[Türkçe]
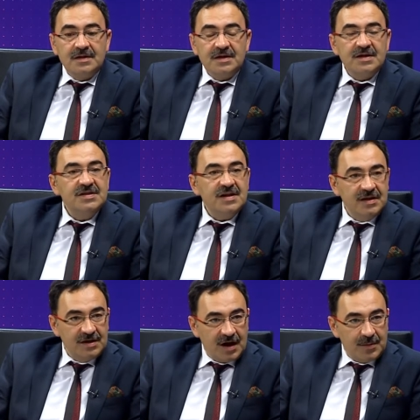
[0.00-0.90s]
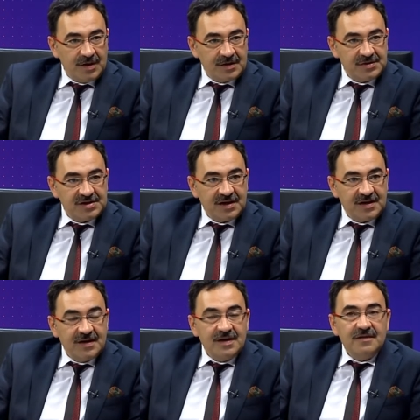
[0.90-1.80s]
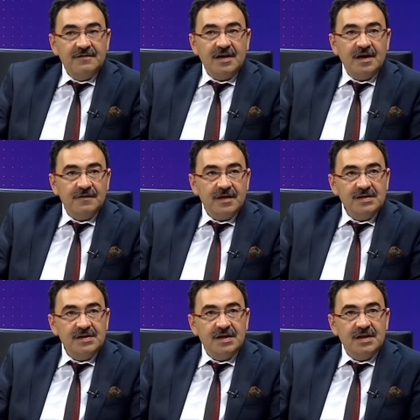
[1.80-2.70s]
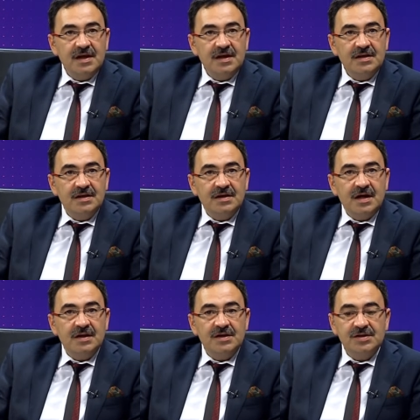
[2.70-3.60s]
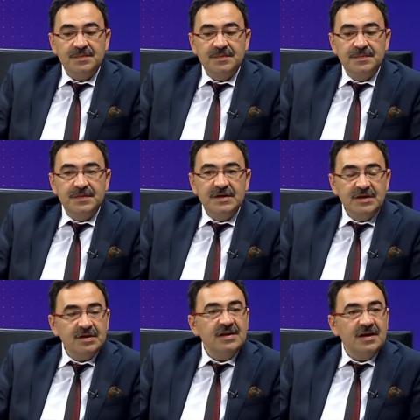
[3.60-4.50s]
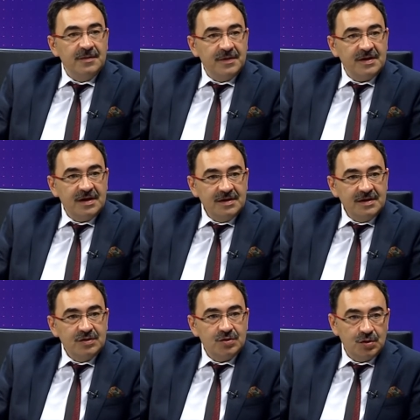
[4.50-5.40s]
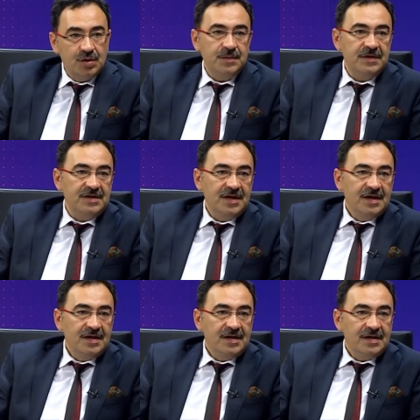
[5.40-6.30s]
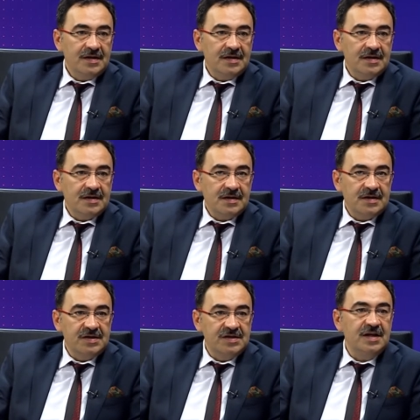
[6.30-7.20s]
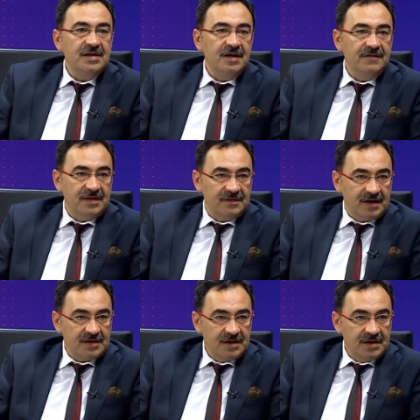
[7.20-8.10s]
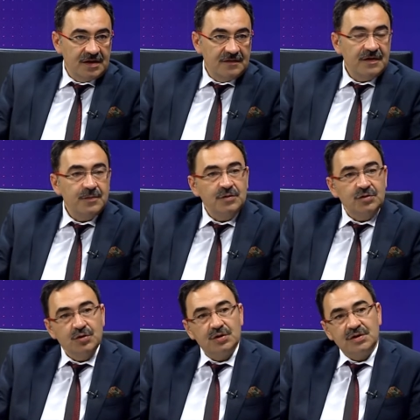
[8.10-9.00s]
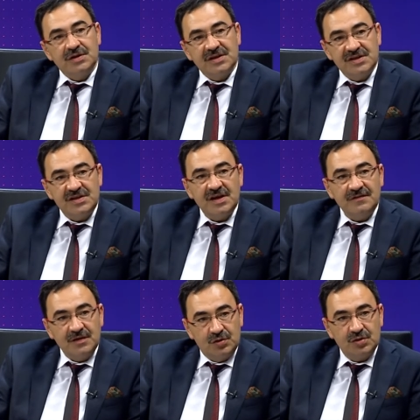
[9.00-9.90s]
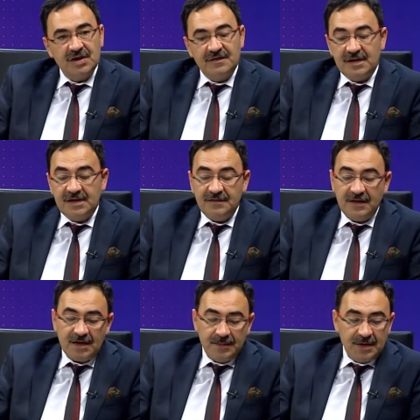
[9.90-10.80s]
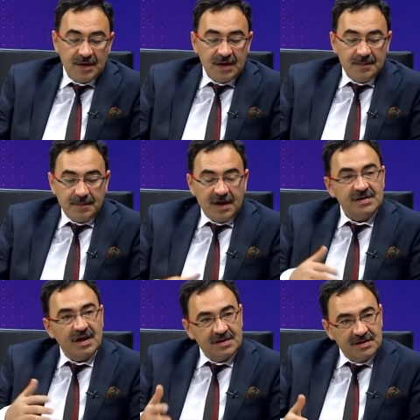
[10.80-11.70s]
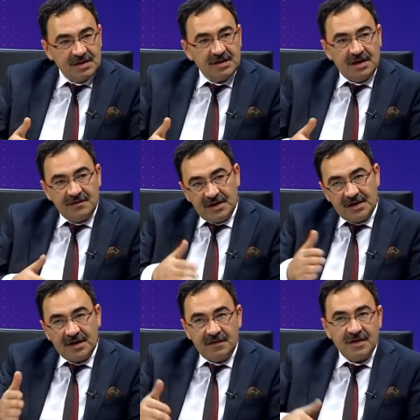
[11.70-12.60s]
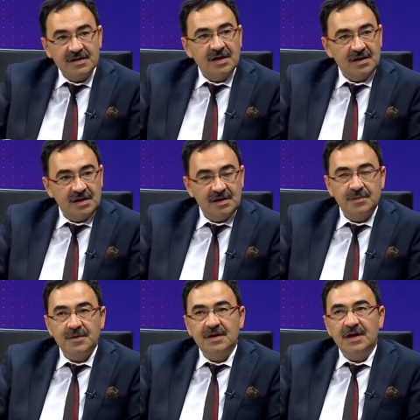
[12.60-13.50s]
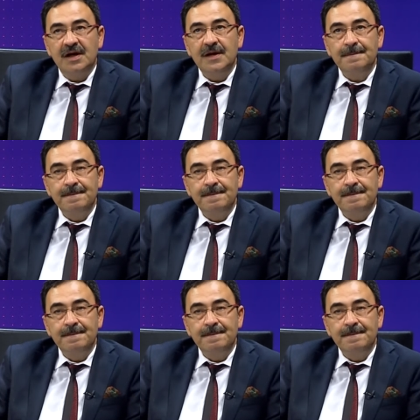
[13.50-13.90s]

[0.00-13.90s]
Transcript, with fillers: Hristiyanlığı kabul etmişler. Ve Kafkasya'da e, yaklaşık bin yıl devam eden köklü bir e, Hristiyan devleti var. Ve bu Türk Hristiyan ve Türk devlettir ve tabi bazı azınlıklar ve Kafkas halkları da buna dahil.